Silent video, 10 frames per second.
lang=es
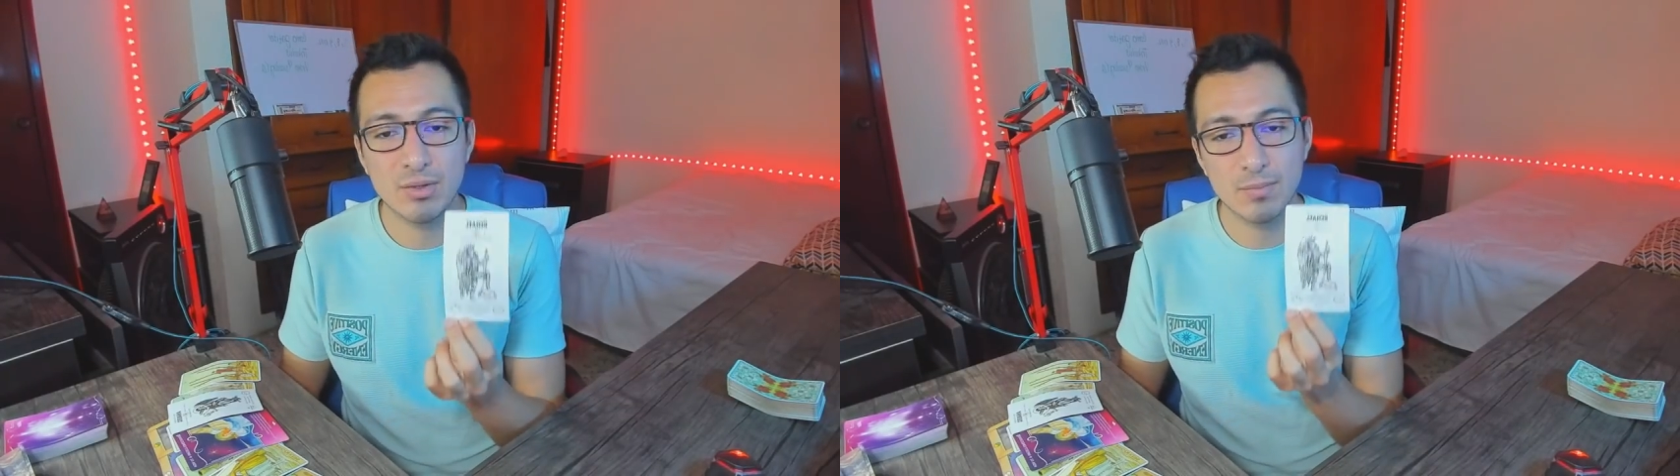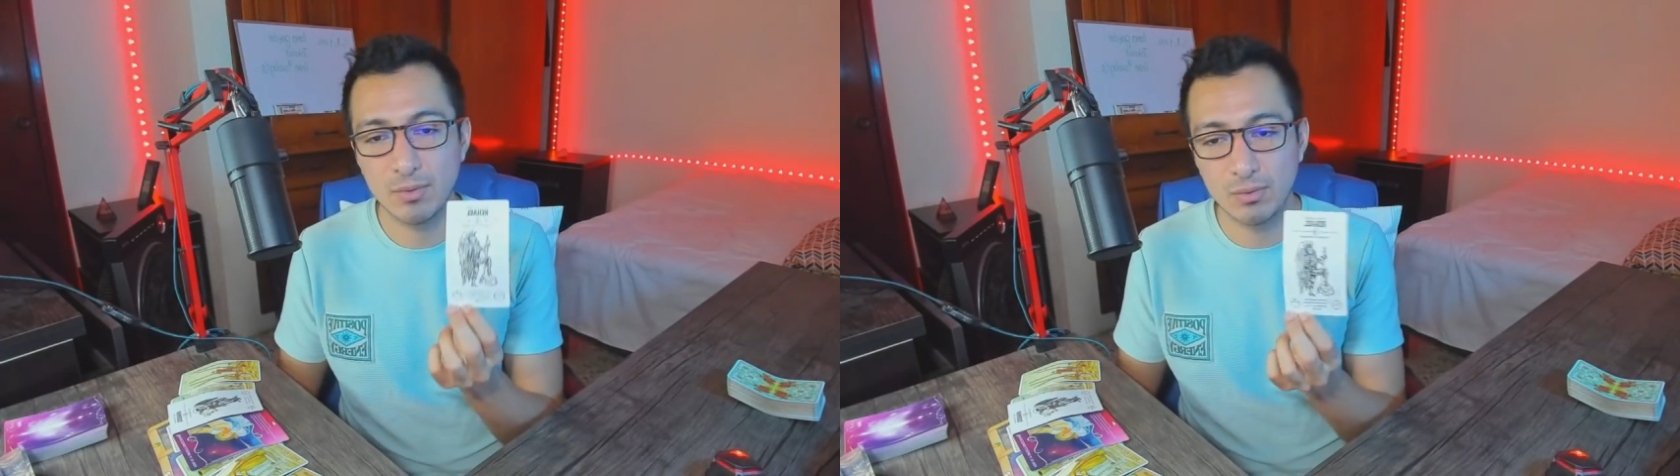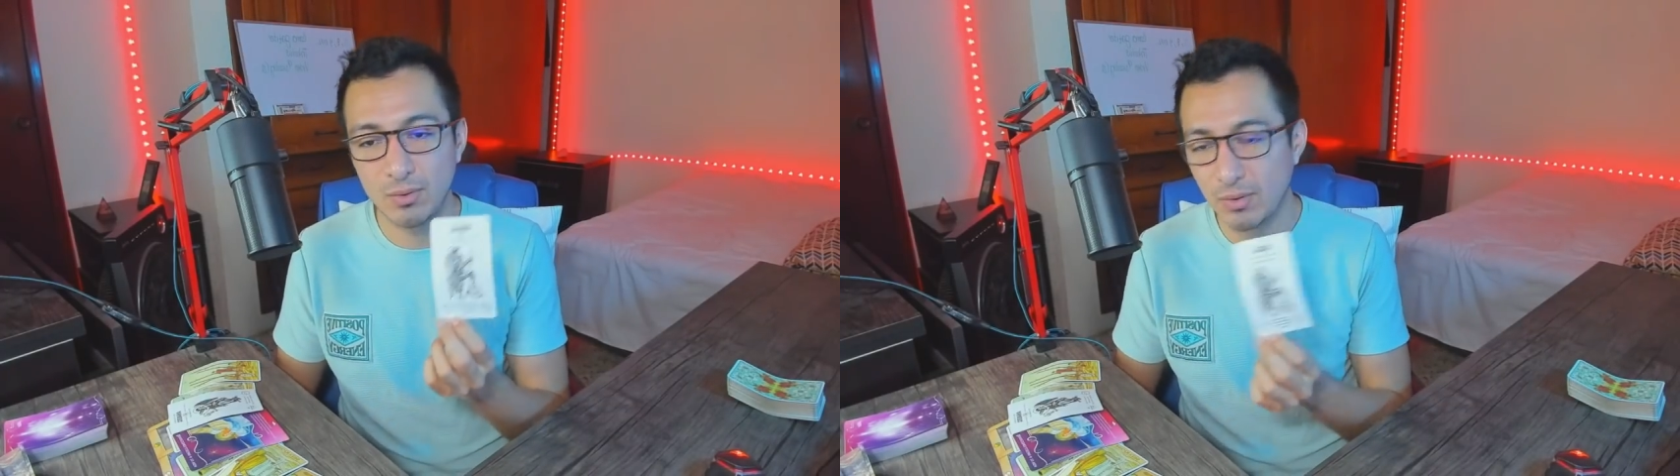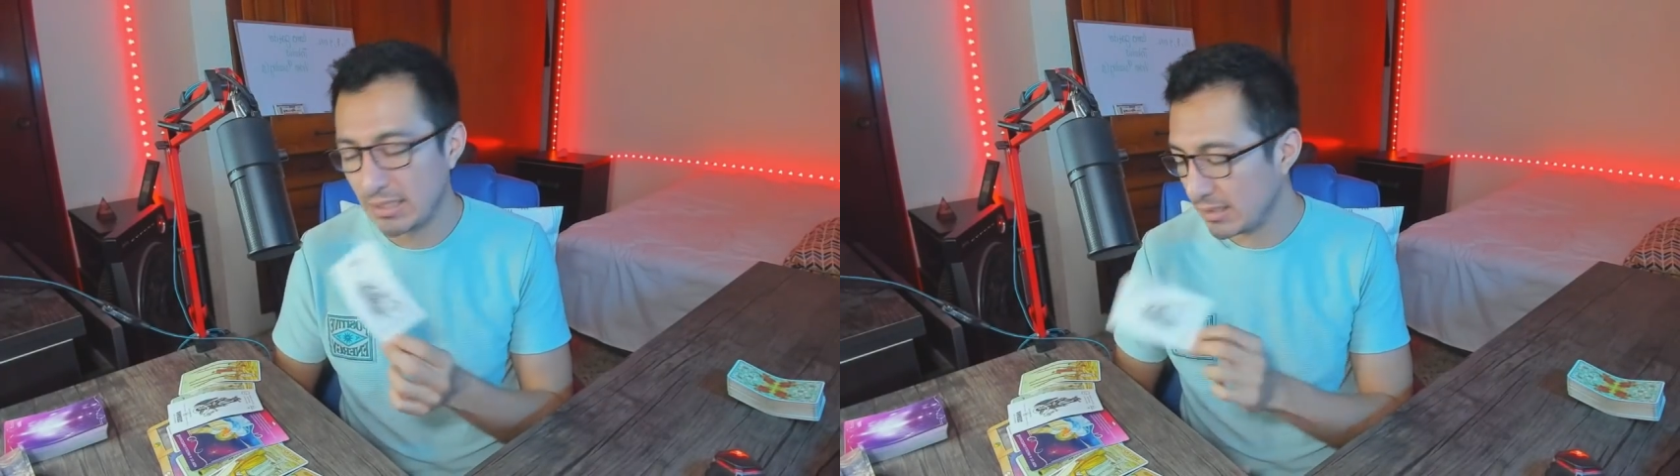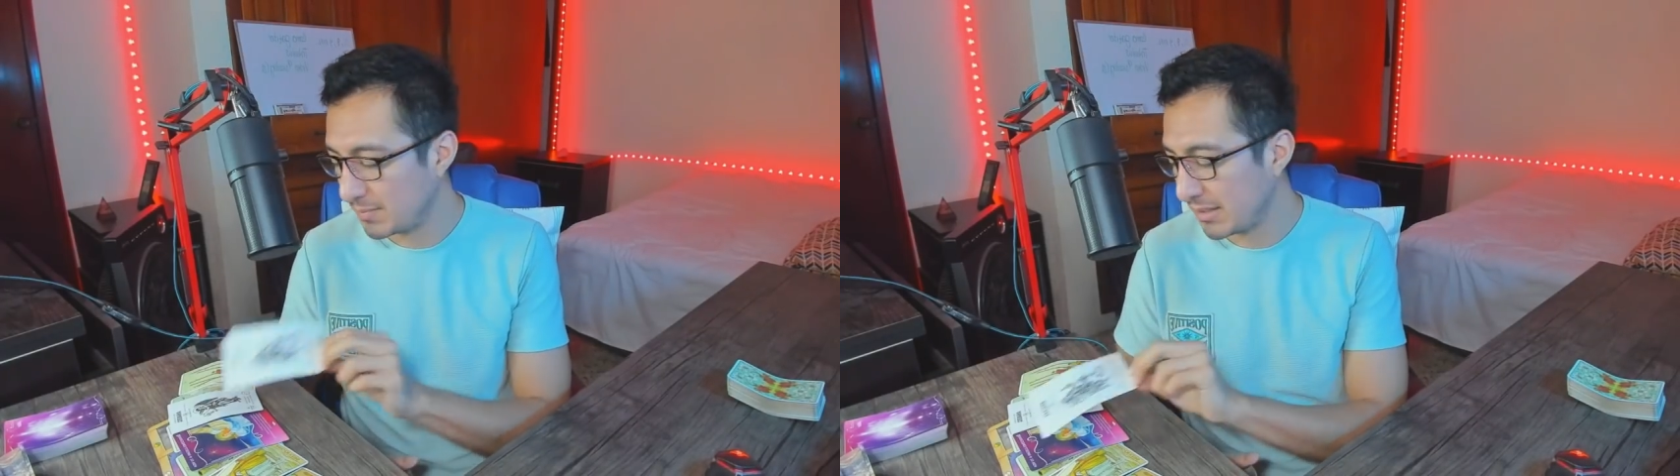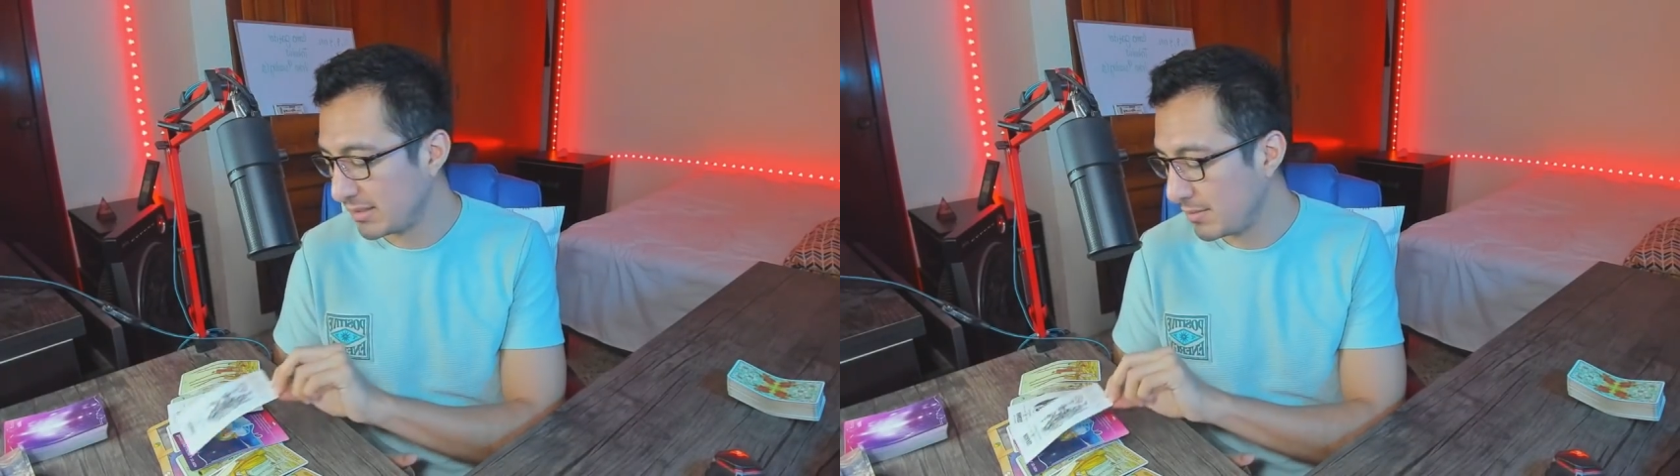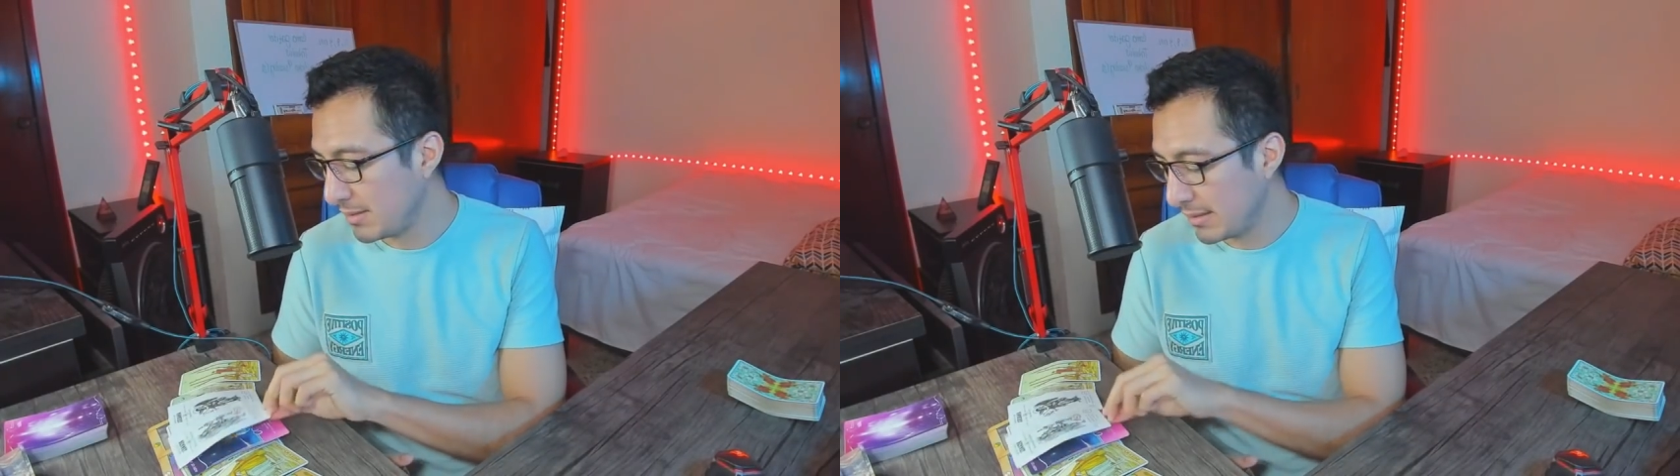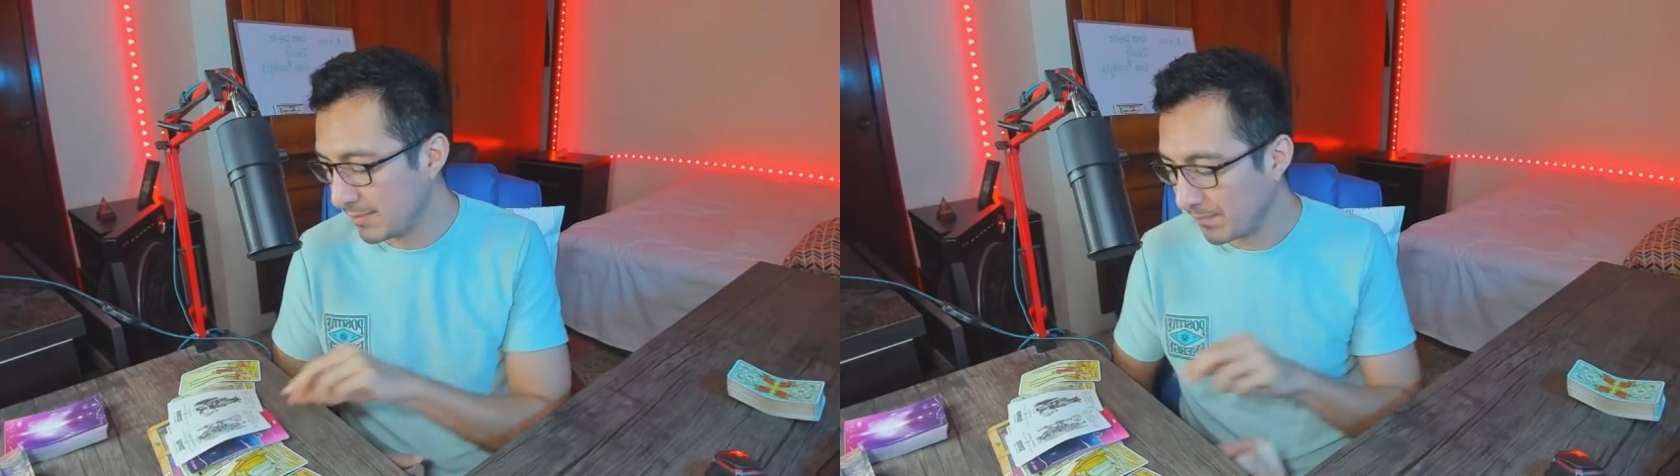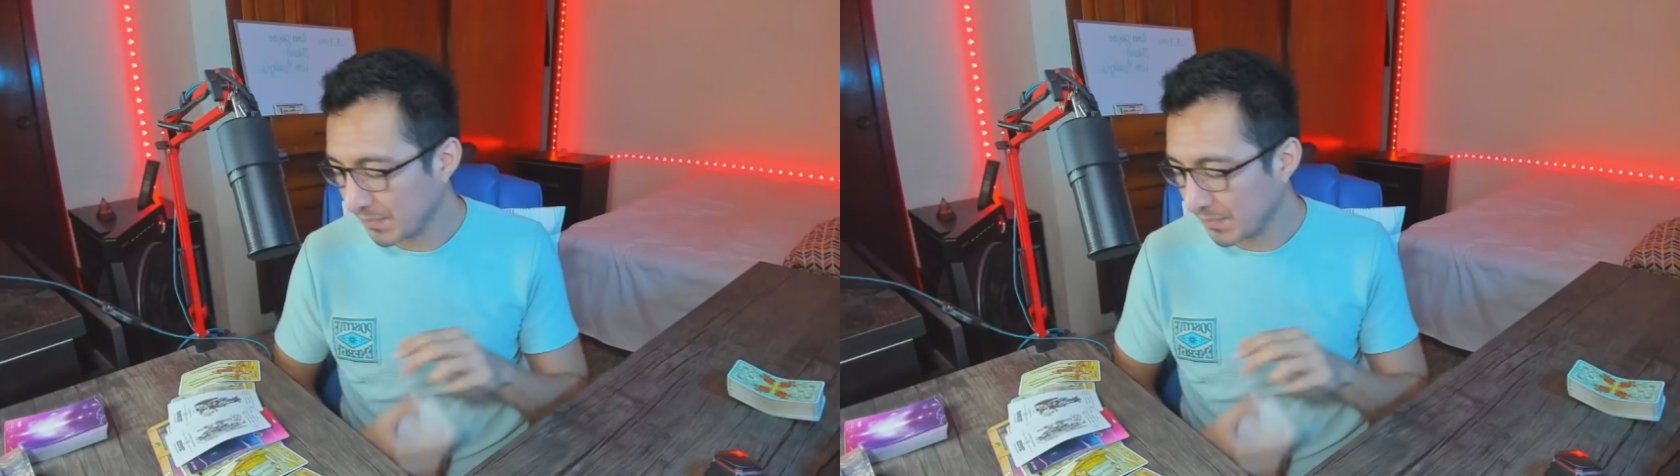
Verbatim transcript: como tú lo quieras percibir.